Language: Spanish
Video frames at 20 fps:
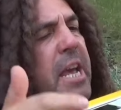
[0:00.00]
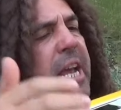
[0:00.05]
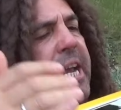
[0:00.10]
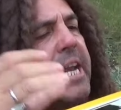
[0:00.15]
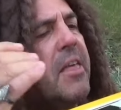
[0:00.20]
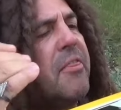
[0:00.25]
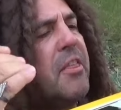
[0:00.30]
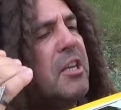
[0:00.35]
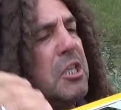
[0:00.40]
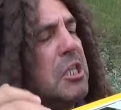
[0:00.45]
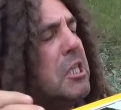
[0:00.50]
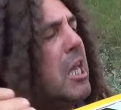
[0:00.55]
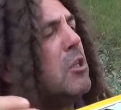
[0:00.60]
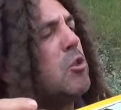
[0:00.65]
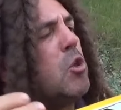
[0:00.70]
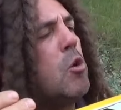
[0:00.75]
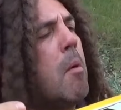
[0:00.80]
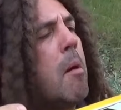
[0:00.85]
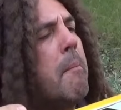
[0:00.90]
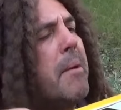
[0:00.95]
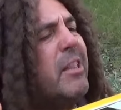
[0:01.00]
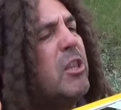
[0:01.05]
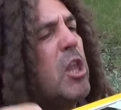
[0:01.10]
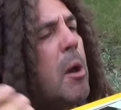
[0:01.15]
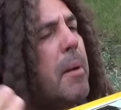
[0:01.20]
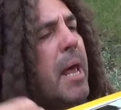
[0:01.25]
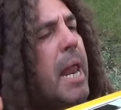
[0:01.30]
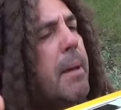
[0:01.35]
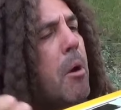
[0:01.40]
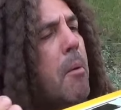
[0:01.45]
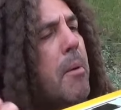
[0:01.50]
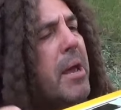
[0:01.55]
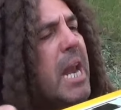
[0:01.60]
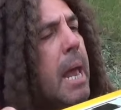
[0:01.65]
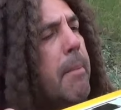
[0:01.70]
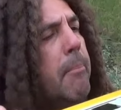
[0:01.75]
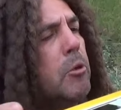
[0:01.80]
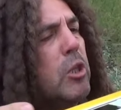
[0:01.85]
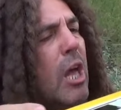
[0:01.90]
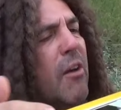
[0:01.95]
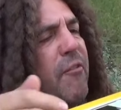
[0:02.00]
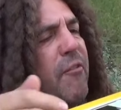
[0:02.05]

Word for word: Y necesitas tu momento para mover la puta